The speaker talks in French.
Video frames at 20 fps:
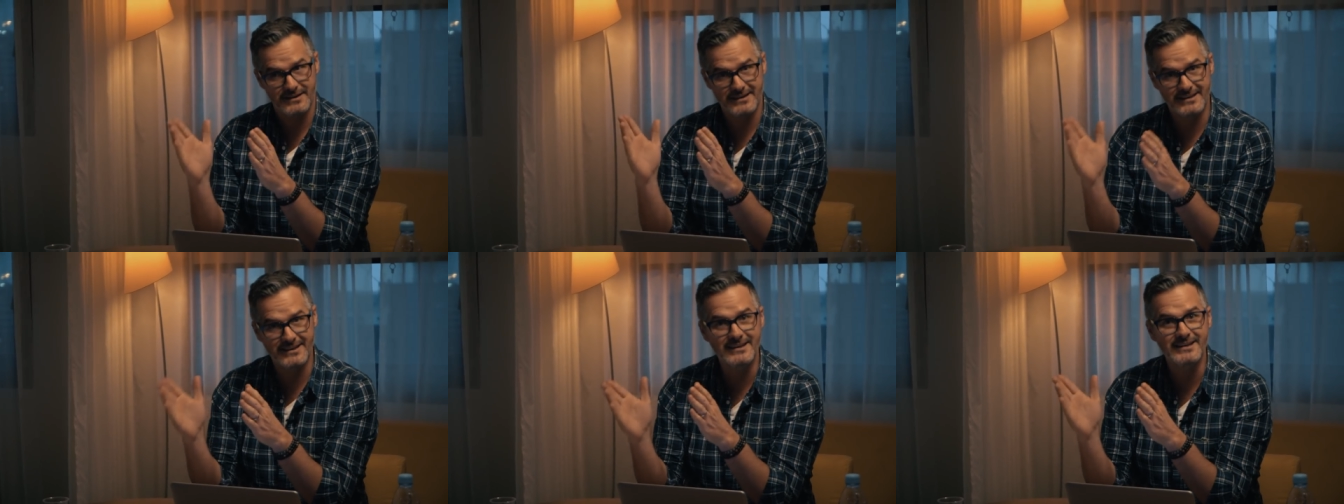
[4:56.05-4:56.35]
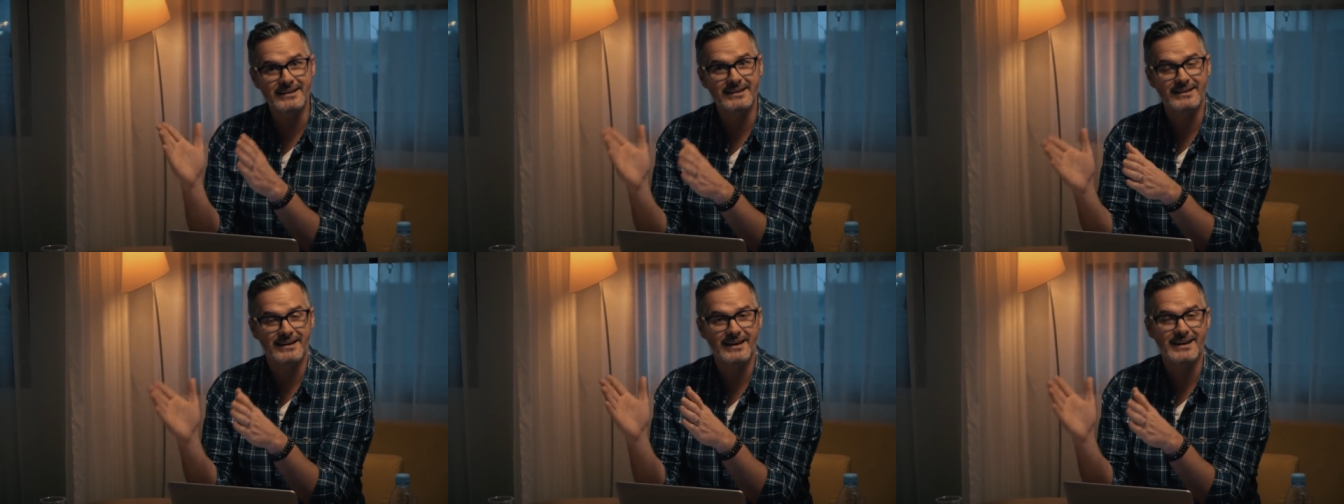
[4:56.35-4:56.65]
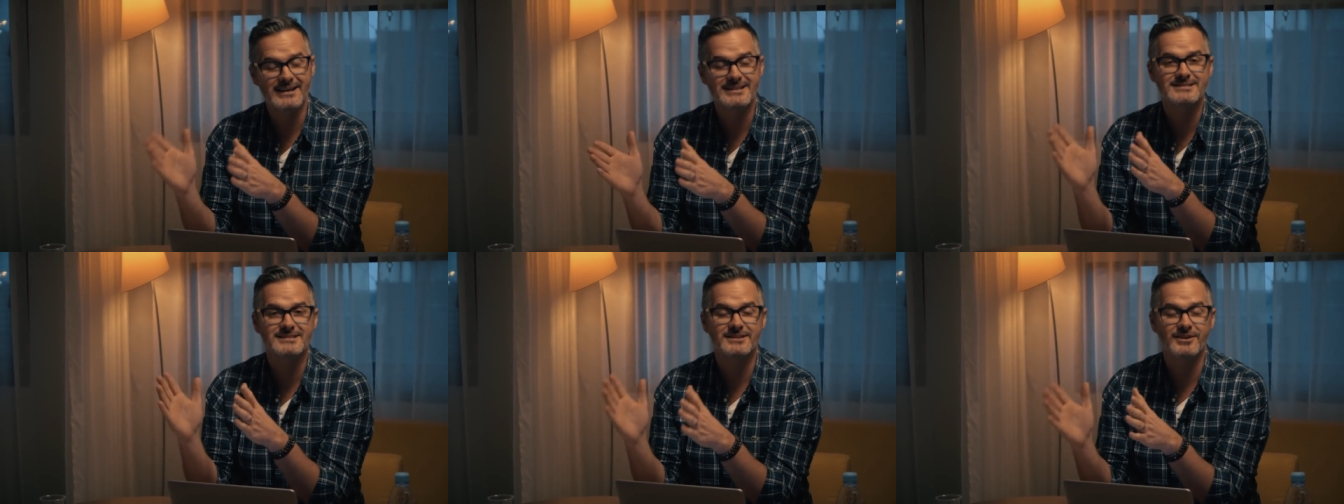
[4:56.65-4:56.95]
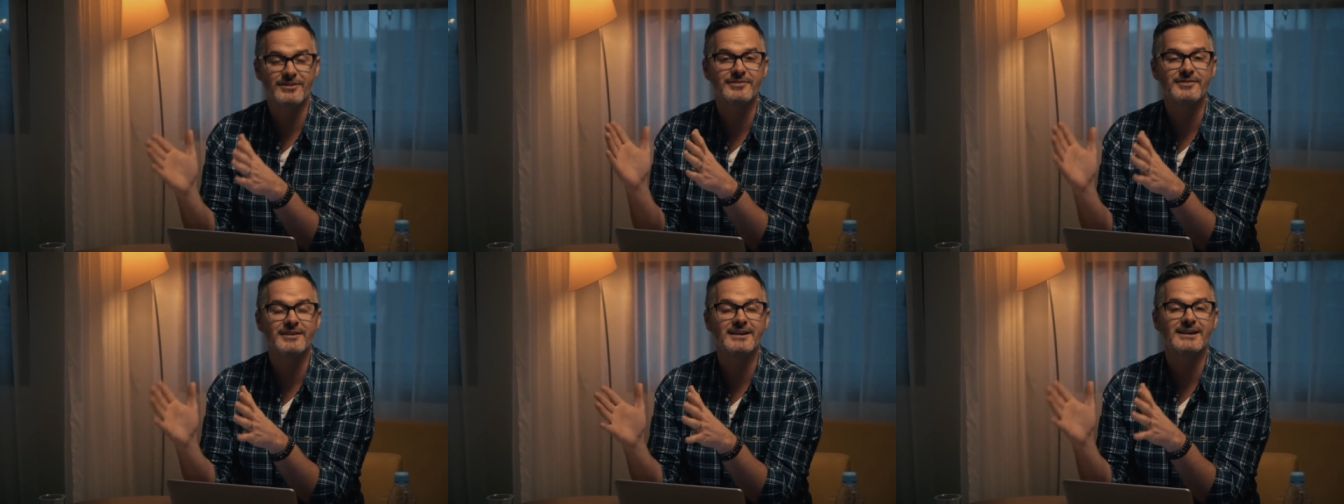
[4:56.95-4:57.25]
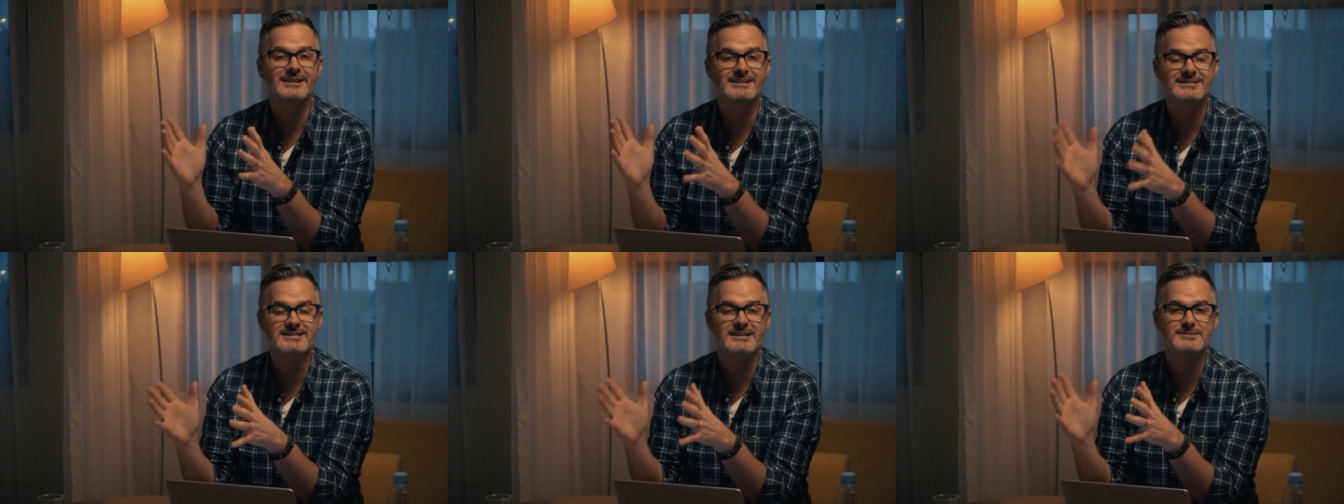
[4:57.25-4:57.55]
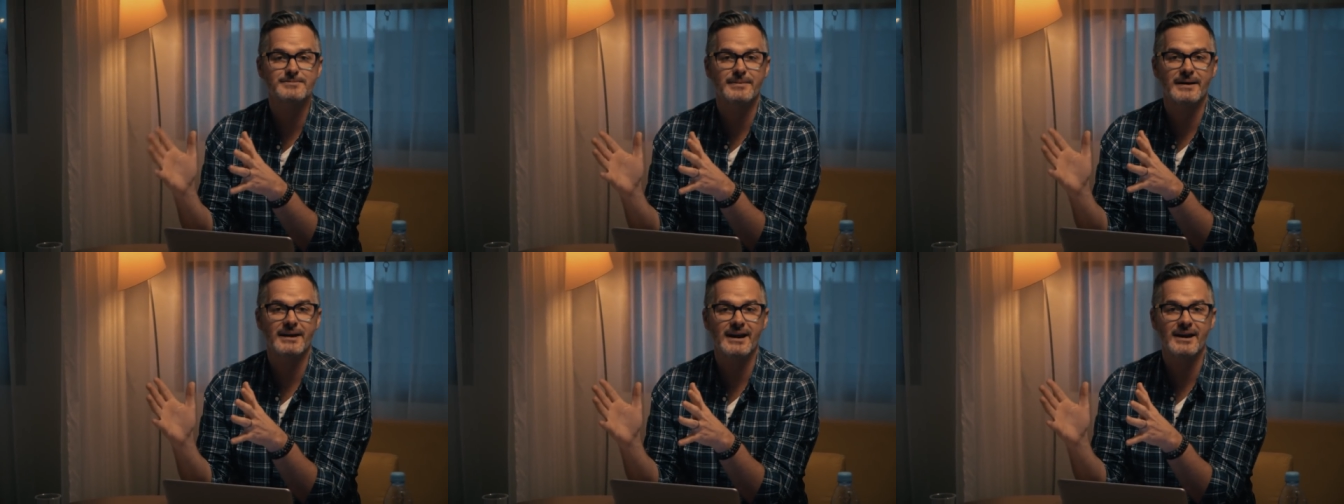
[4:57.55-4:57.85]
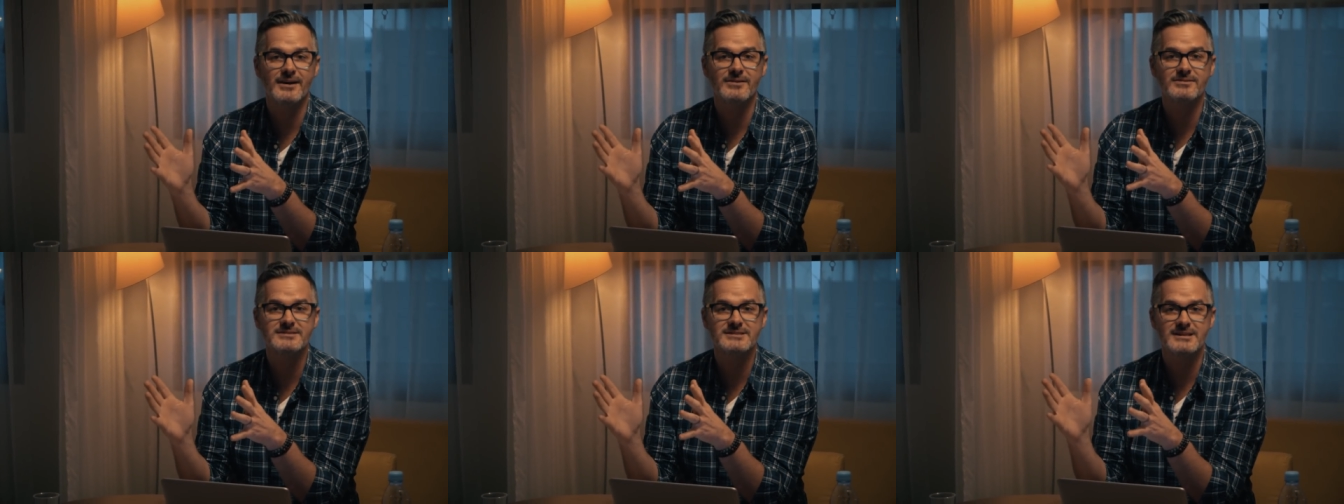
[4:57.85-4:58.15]
qui est-ce qui a fait les
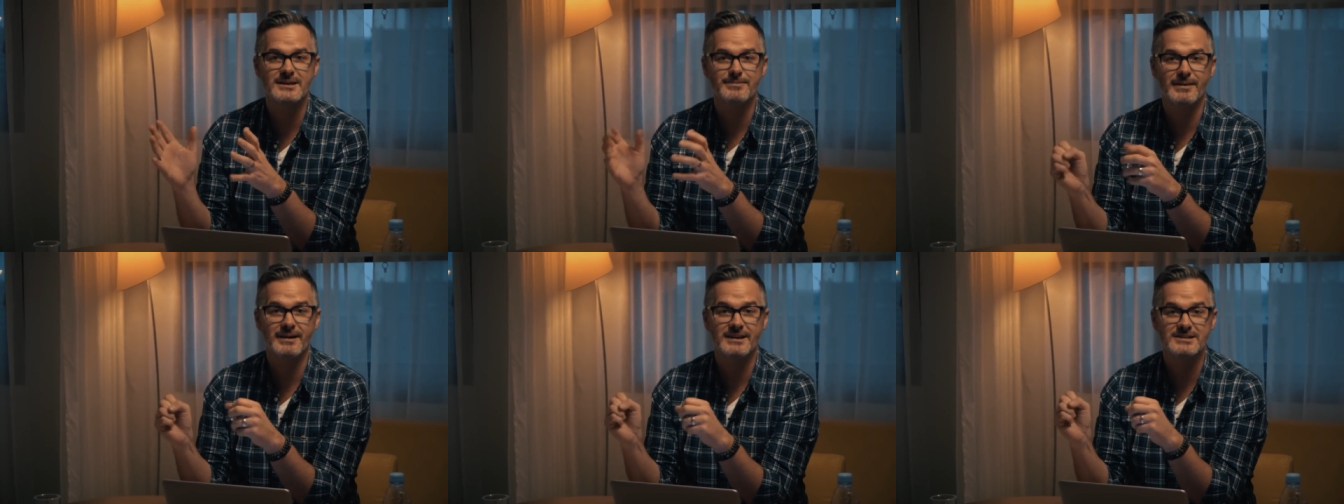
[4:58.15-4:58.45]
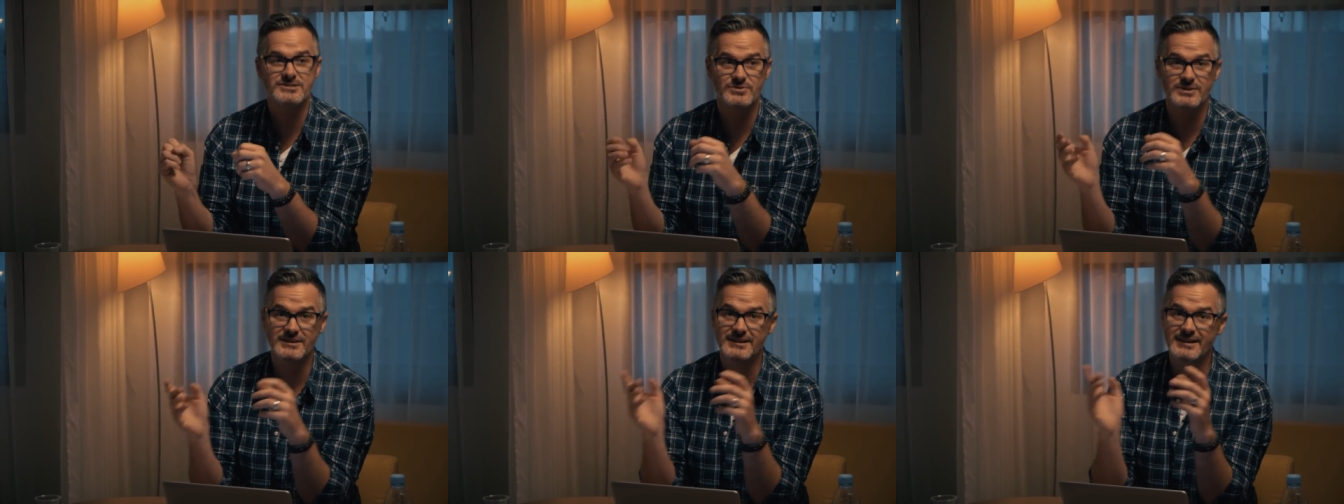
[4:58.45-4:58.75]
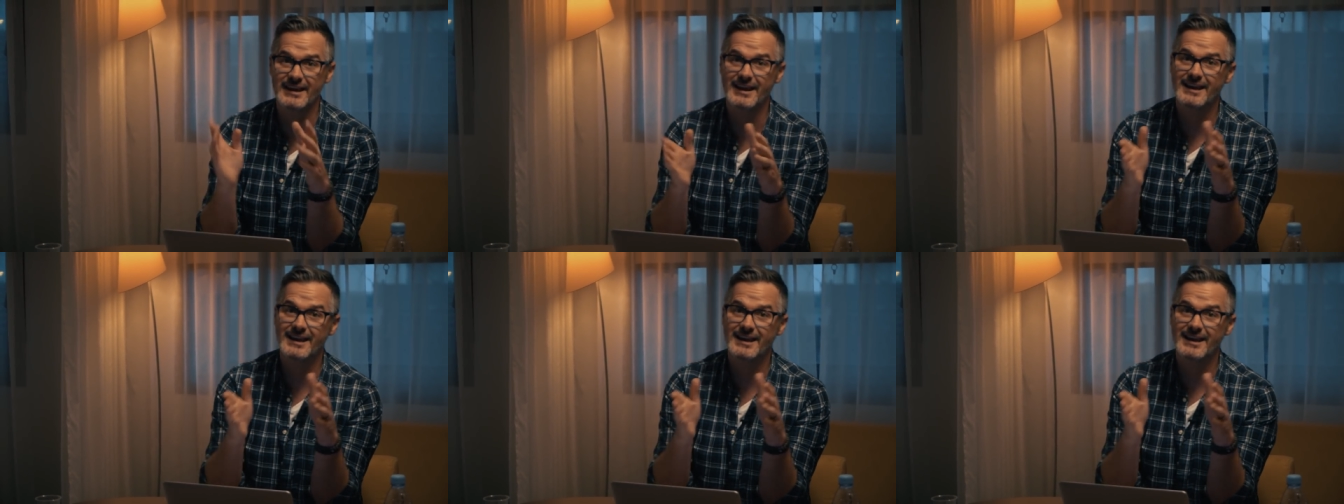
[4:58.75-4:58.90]
expériences et par la suite,